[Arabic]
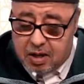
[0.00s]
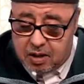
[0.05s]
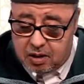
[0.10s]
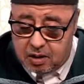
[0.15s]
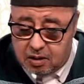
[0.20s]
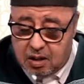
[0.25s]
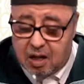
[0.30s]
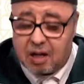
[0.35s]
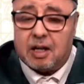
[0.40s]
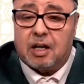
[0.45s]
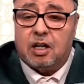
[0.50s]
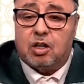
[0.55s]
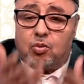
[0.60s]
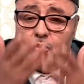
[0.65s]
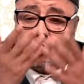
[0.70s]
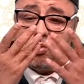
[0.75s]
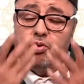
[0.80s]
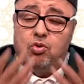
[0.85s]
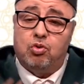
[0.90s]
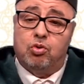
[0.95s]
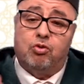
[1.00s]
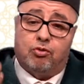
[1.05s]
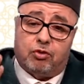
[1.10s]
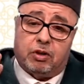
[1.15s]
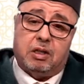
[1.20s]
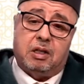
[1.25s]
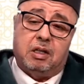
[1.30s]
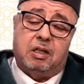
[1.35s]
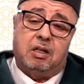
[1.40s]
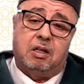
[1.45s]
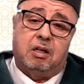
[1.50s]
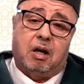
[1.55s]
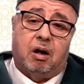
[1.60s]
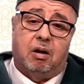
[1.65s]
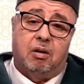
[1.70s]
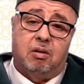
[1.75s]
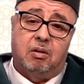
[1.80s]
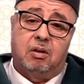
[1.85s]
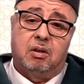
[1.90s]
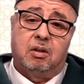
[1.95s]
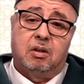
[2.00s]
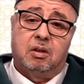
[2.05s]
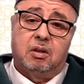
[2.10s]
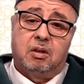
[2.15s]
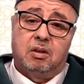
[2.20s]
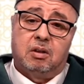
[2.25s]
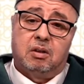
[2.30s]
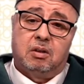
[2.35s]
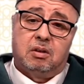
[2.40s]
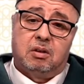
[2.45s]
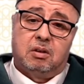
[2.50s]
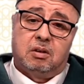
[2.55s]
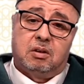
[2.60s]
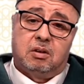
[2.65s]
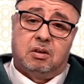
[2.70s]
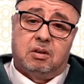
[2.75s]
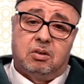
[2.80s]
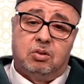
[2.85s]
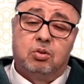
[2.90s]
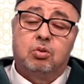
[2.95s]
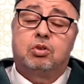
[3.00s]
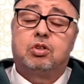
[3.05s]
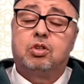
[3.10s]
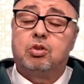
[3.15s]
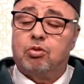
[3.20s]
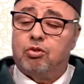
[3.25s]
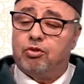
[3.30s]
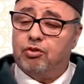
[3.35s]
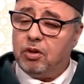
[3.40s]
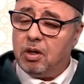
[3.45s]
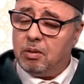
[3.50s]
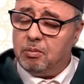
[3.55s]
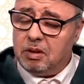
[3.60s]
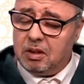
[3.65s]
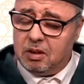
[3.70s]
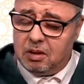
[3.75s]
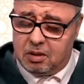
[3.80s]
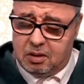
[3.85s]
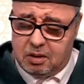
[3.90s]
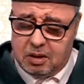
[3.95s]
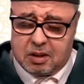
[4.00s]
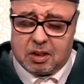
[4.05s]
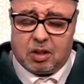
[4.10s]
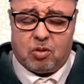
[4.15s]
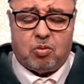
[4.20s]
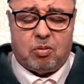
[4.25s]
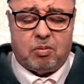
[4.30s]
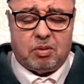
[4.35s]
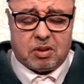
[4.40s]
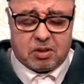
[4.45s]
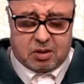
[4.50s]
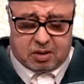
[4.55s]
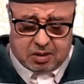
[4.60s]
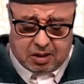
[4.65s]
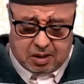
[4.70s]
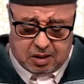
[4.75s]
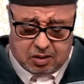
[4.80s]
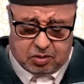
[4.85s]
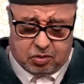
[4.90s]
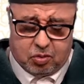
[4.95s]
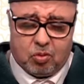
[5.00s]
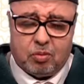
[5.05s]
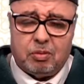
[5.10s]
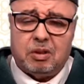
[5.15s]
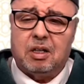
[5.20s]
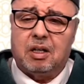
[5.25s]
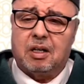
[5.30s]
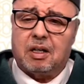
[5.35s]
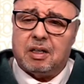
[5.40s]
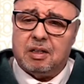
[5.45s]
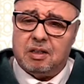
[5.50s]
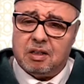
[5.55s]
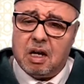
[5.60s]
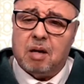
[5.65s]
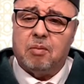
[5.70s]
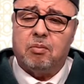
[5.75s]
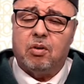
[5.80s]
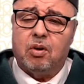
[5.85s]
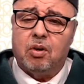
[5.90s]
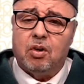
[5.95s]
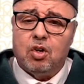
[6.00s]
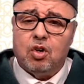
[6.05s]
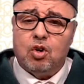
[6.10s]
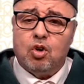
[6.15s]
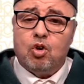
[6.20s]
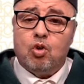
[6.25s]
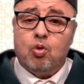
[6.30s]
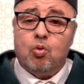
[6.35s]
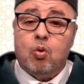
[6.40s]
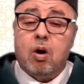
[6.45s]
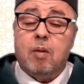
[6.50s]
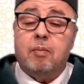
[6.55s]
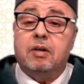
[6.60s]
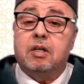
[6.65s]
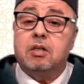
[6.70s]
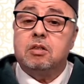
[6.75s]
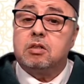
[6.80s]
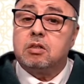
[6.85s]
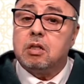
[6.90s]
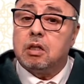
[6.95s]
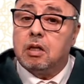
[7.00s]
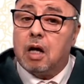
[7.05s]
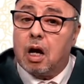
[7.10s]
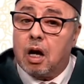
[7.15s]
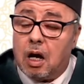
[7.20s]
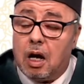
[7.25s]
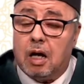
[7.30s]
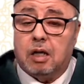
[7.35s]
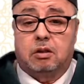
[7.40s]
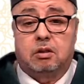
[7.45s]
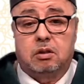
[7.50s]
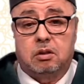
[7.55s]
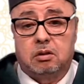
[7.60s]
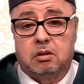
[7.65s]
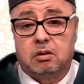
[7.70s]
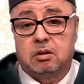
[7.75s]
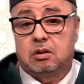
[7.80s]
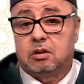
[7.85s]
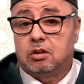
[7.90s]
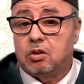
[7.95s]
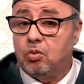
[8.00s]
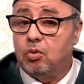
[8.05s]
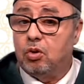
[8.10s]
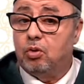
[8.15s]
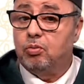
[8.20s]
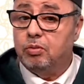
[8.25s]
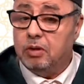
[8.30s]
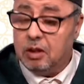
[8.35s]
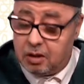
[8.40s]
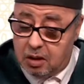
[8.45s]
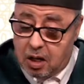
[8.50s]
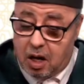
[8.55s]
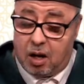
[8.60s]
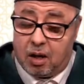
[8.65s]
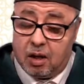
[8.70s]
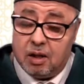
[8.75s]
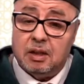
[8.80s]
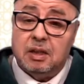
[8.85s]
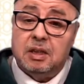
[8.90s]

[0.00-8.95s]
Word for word: علينا الخير كله في هذه الليلة نكثر فيها من الذكر ومن الصلاة ومن القيام ومن الصدقات نطوع من هنا